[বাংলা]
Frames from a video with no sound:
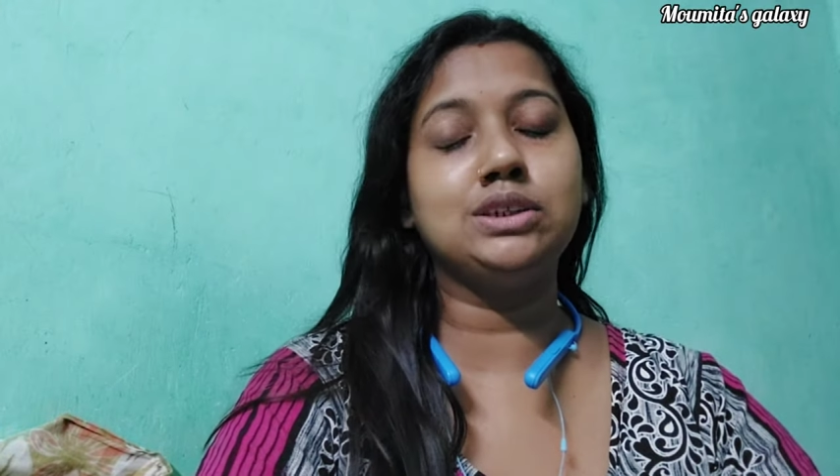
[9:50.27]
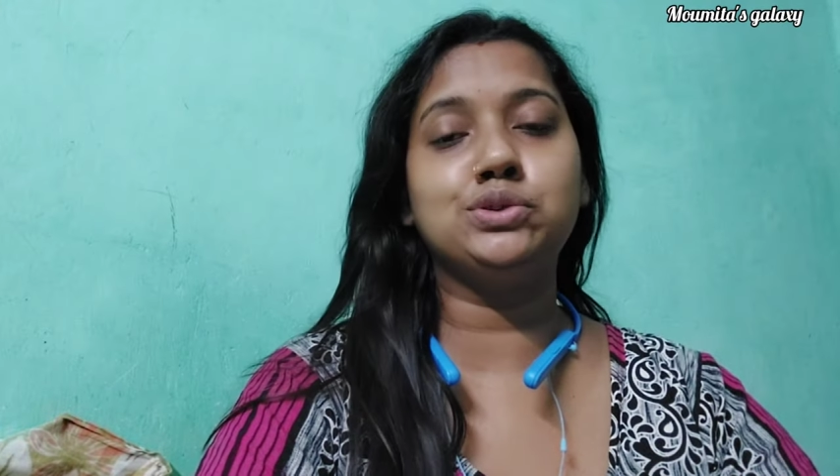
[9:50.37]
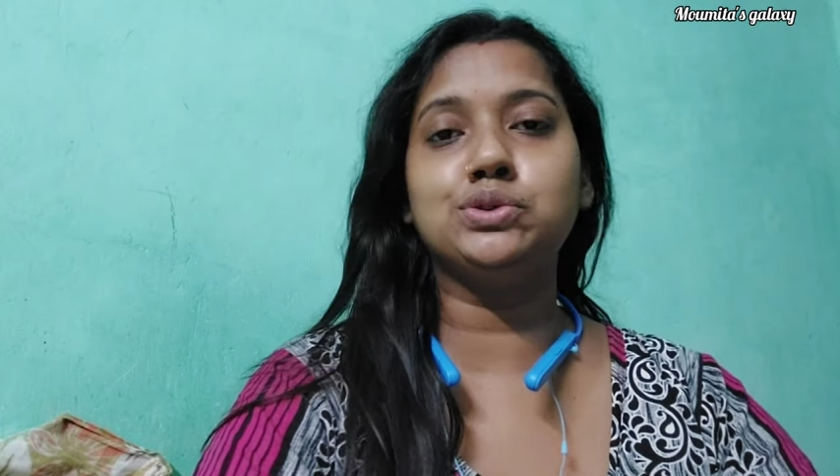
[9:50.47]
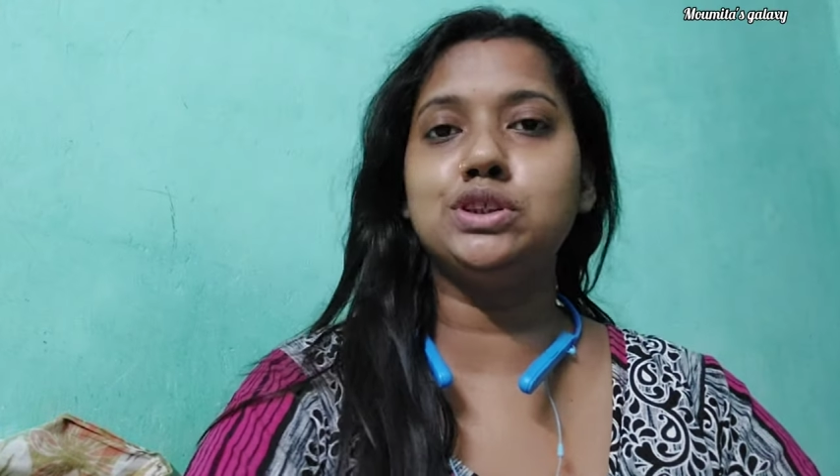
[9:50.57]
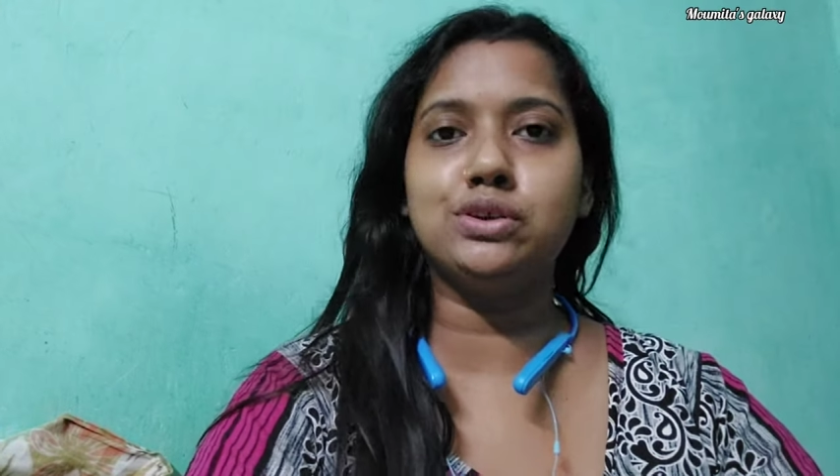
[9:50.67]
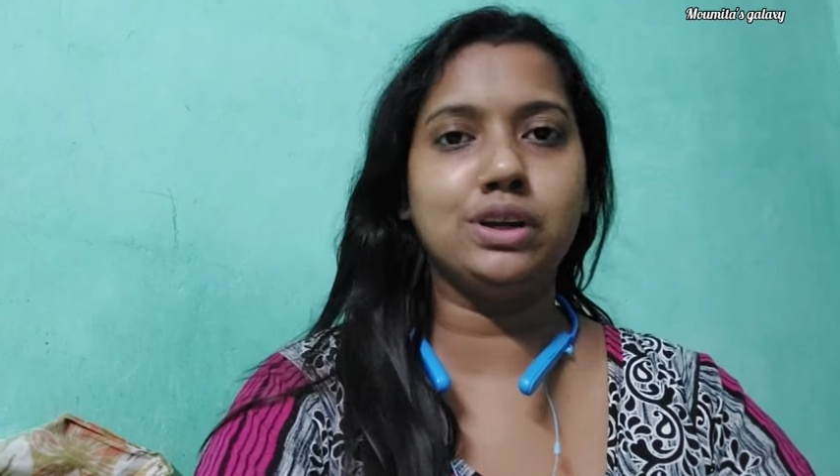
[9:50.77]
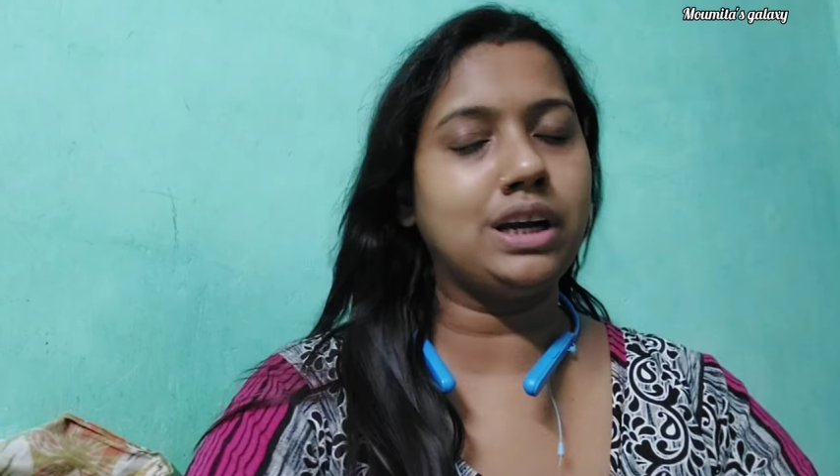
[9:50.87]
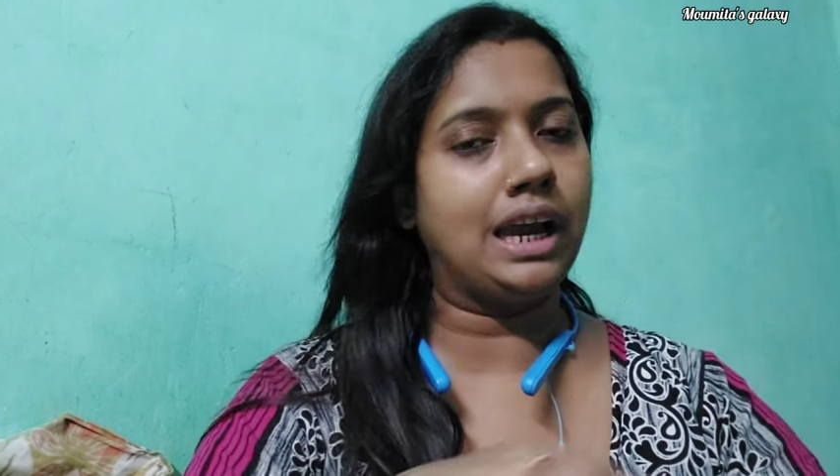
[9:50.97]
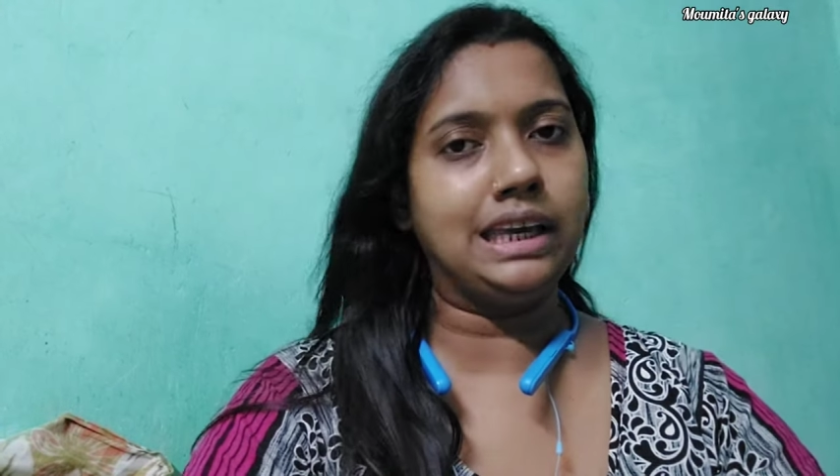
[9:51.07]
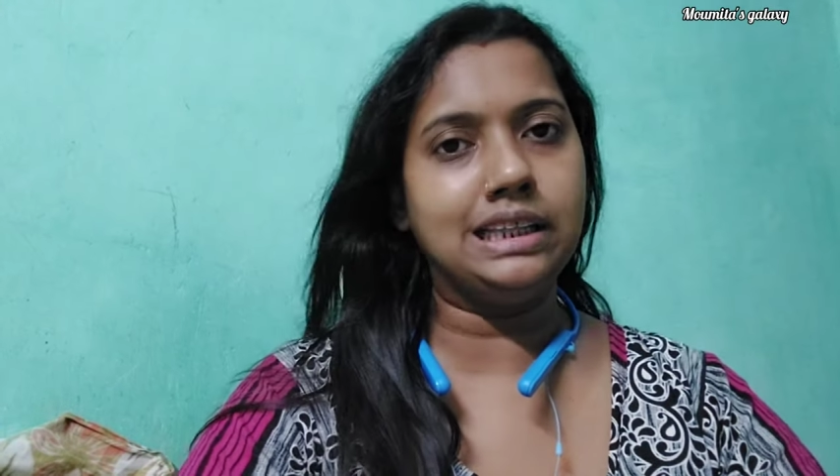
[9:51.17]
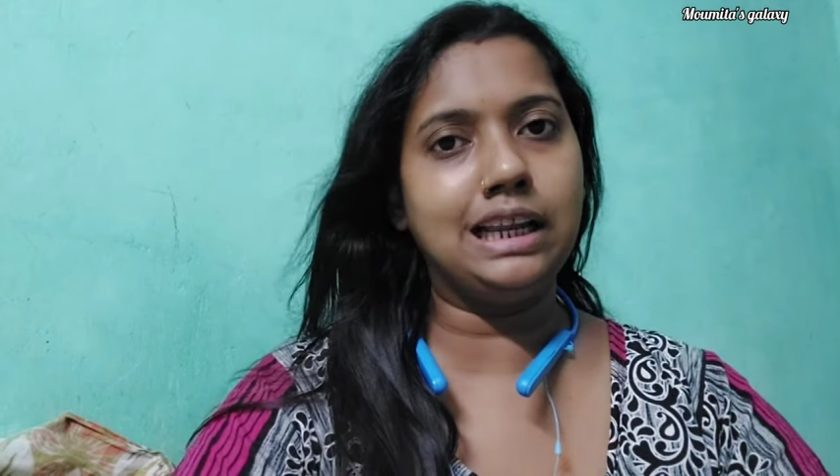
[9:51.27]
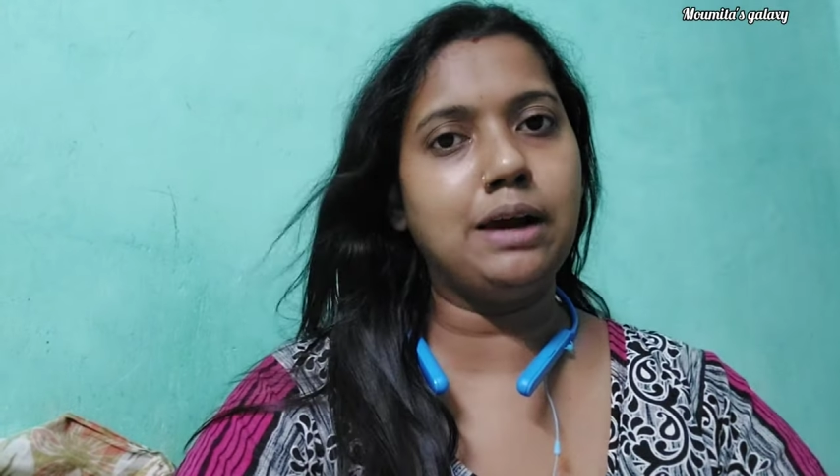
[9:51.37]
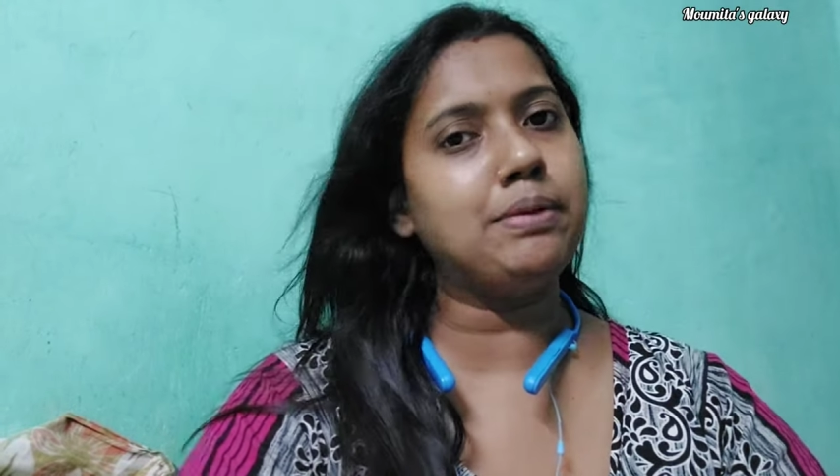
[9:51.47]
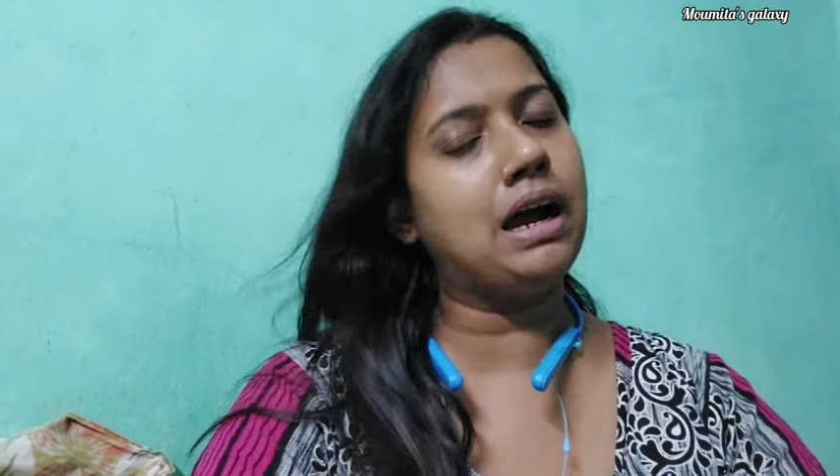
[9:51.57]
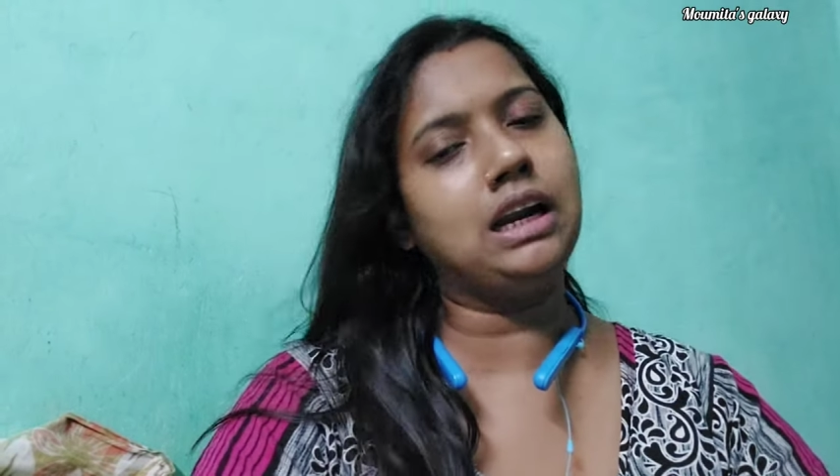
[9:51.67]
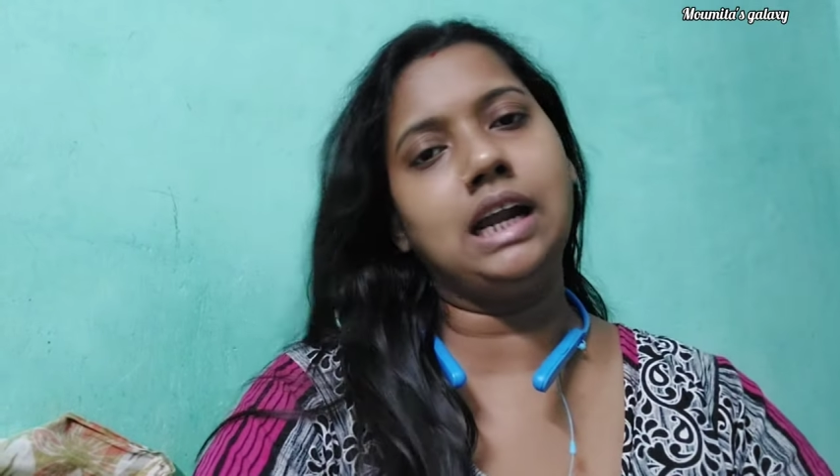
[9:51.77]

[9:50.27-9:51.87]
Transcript: সুজি করে খাইয়ে দিলাম আর